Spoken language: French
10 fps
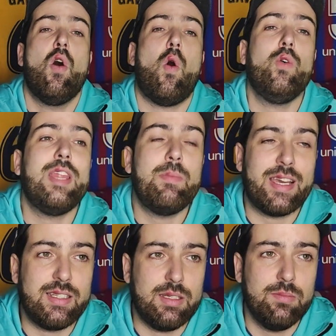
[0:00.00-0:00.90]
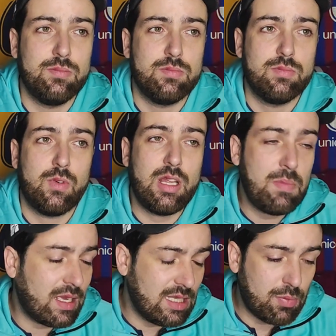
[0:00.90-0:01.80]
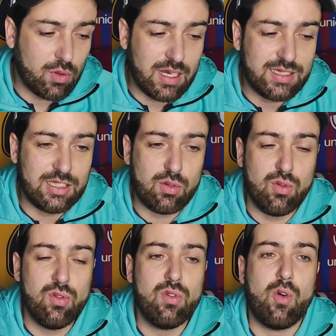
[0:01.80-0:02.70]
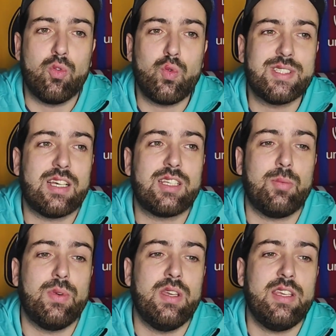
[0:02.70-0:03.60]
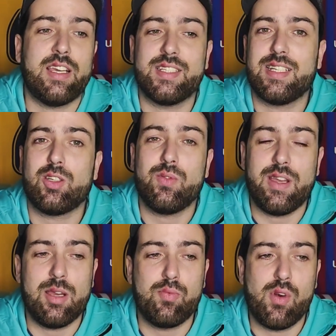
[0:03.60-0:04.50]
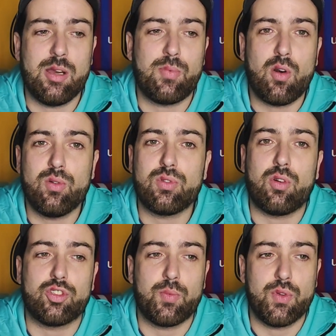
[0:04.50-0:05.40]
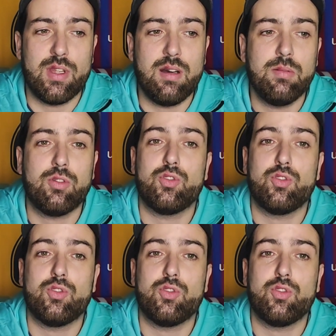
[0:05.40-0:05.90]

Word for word: On a merdé. On a merdé pour le Classico, on doit se rattraper, il reste 81 points à prendre en championnat,